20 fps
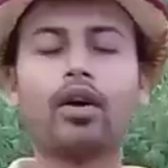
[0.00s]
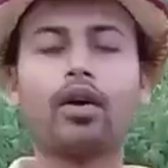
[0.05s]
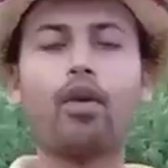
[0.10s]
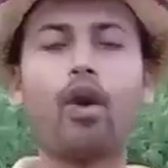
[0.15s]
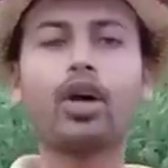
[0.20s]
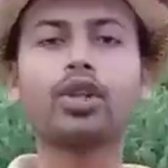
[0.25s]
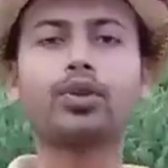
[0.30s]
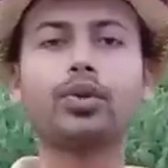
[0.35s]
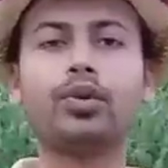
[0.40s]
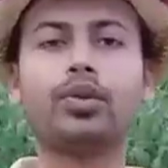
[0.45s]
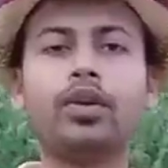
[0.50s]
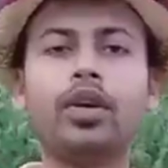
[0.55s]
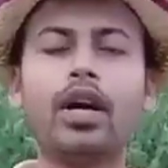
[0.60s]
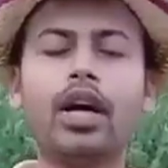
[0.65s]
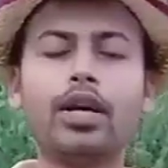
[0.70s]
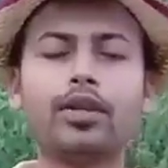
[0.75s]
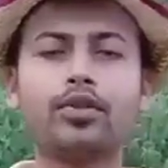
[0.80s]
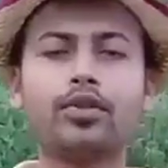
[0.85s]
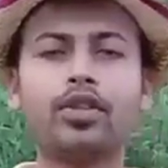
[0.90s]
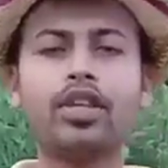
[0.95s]
ক্ষত
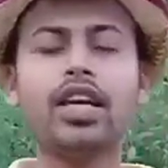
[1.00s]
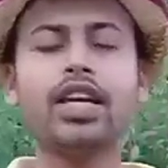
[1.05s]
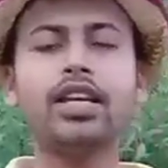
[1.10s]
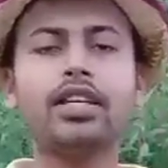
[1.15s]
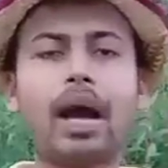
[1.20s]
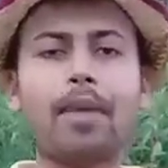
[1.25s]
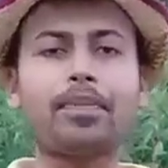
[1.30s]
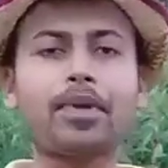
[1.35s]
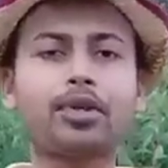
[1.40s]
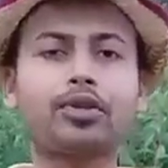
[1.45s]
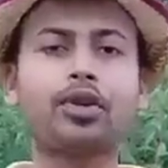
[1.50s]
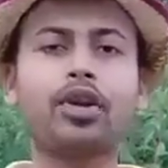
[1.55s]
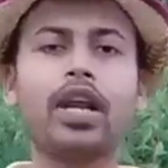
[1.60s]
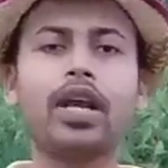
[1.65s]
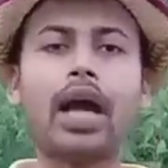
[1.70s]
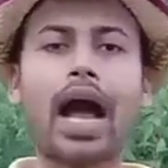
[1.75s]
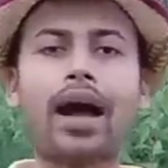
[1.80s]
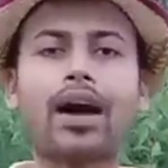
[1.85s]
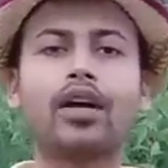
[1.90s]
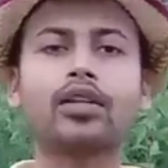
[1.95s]
যদি আপনার শরীরে
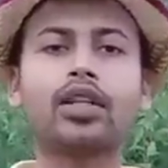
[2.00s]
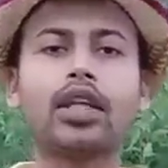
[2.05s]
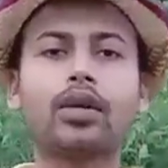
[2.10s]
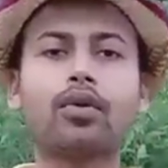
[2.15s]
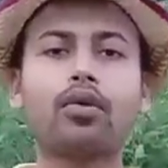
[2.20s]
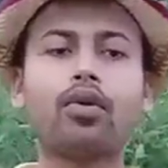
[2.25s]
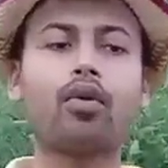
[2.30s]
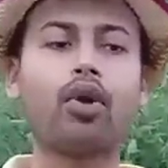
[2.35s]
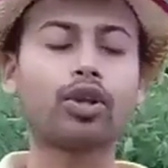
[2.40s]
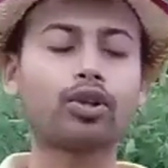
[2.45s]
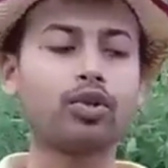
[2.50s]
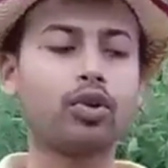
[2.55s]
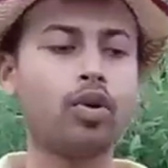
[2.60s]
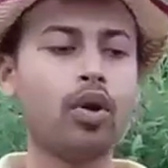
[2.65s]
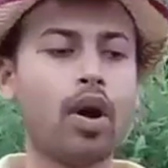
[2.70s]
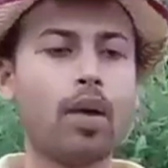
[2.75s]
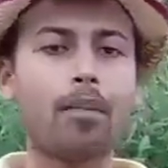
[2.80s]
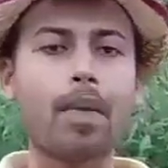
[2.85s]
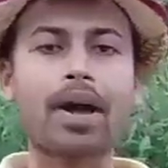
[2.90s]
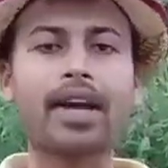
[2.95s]
আঘাতের কোনো ক্ষত
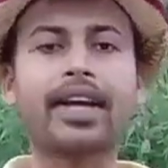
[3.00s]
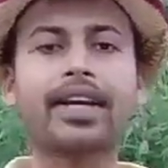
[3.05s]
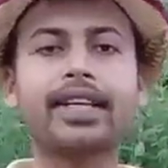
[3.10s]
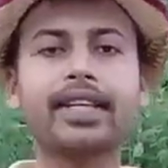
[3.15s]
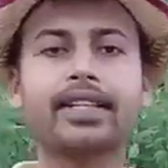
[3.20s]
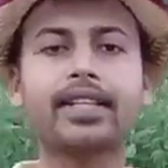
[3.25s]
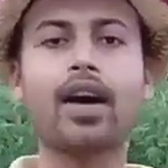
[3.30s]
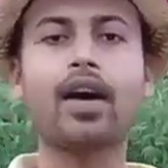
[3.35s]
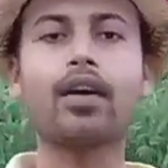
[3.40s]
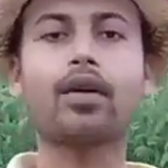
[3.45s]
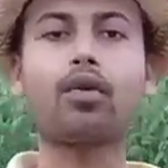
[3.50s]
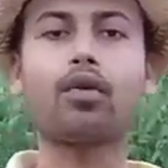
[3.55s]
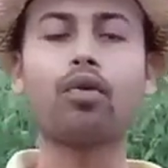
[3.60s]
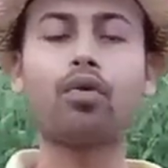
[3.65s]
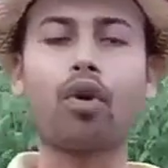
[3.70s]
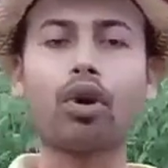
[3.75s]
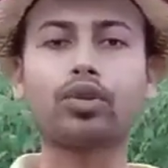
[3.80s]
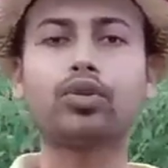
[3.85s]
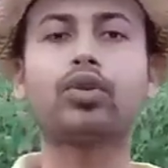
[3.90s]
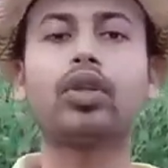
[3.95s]
বা কেটে যাওয়ার কোনো
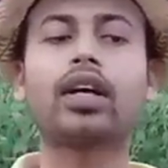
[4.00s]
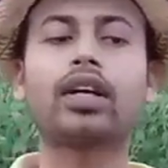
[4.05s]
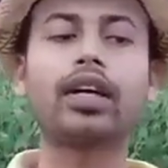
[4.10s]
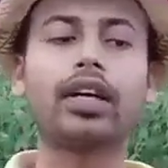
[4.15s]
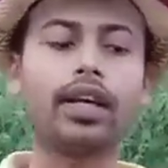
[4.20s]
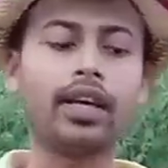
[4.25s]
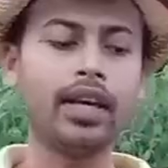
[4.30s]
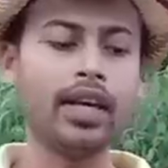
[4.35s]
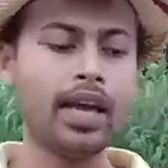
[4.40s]
ক্ষত থাকে